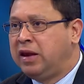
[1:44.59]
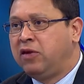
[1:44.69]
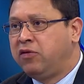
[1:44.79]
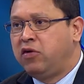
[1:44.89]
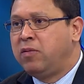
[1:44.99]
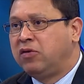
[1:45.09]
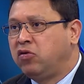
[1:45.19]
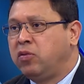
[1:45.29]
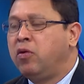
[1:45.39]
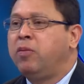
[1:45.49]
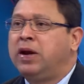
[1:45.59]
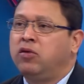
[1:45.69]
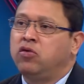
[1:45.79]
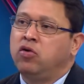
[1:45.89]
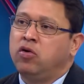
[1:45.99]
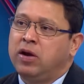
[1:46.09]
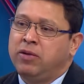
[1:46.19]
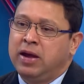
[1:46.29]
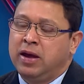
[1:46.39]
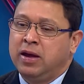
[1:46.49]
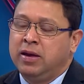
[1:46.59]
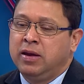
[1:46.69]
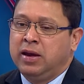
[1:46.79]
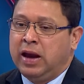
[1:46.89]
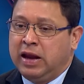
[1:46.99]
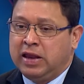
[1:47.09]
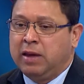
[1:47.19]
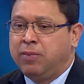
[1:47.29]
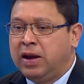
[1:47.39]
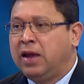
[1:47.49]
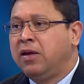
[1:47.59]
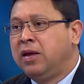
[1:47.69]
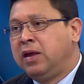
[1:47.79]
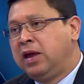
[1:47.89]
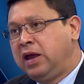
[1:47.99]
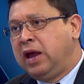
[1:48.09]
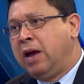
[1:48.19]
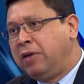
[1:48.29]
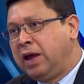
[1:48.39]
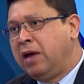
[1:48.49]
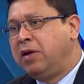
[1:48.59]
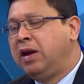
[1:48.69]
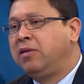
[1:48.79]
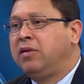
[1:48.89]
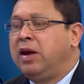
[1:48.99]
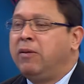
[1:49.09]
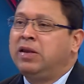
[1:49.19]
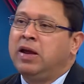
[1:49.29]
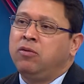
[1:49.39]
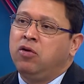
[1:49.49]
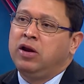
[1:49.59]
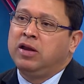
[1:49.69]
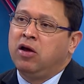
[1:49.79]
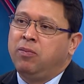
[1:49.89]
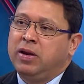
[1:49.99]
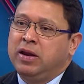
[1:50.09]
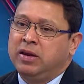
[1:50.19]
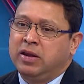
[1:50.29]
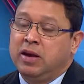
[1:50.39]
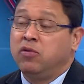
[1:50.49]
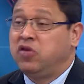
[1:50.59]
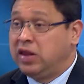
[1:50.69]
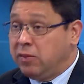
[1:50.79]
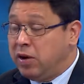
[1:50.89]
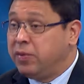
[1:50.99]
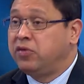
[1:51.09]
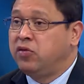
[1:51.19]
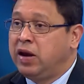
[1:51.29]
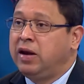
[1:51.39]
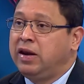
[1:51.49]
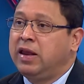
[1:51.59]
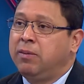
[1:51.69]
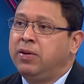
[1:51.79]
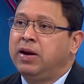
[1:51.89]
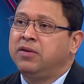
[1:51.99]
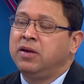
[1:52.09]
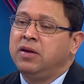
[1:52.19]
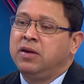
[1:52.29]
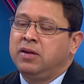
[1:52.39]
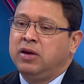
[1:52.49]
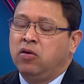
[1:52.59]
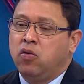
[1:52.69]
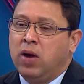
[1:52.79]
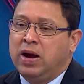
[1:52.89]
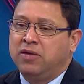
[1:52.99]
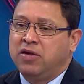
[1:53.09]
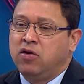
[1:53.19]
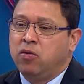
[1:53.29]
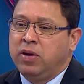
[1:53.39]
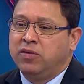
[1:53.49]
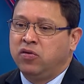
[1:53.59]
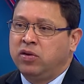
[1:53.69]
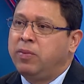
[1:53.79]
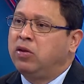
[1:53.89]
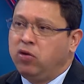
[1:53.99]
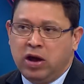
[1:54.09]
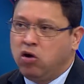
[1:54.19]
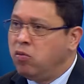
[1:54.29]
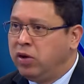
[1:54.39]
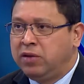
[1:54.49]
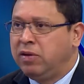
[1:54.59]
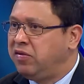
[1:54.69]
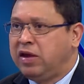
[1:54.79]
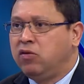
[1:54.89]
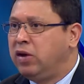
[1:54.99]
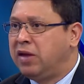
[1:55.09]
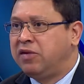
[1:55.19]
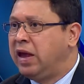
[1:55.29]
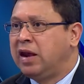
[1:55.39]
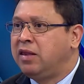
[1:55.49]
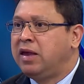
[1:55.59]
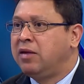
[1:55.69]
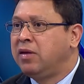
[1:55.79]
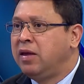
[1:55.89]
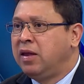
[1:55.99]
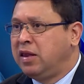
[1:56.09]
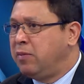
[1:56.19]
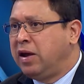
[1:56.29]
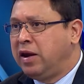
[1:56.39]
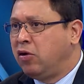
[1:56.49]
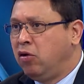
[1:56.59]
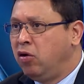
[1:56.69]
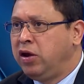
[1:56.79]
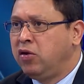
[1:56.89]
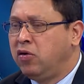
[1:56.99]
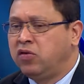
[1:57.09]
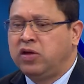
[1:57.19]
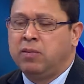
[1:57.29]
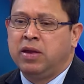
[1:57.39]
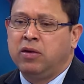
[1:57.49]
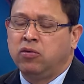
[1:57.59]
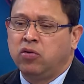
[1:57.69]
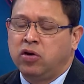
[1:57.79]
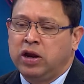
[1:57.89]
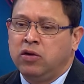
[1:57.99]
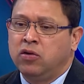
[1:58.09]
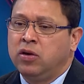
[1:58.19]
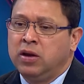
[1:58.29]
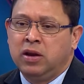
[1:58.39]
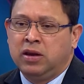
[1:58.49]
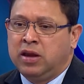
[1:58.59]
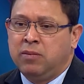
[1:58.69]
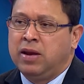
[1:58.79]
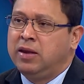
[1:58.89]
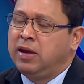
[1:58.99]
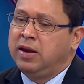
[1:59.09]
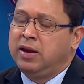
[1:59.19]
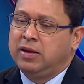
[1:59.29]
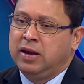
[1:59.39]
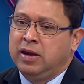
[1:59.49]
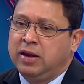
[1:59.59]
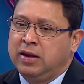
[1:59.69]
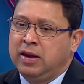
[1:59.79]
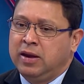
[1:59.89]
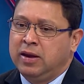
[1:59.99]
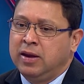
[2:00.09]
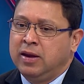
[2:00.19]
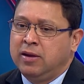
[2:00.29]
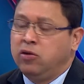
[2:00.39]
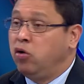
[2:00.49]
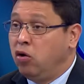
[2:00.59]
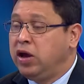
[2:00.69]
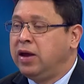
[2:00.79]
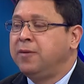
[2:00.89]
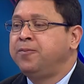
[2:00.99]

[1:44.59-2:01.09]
Enero, febrero y marzo estuvimos operando todo lo que había en lista de espera y en abril levantamos los listados pendientes, tenemos 7.000 personas en lista de espera, de los cuales 5.000 son de patologías comunes, vesículas, hernias, temas ginecológicos, temas de botorrino, temas de, urología.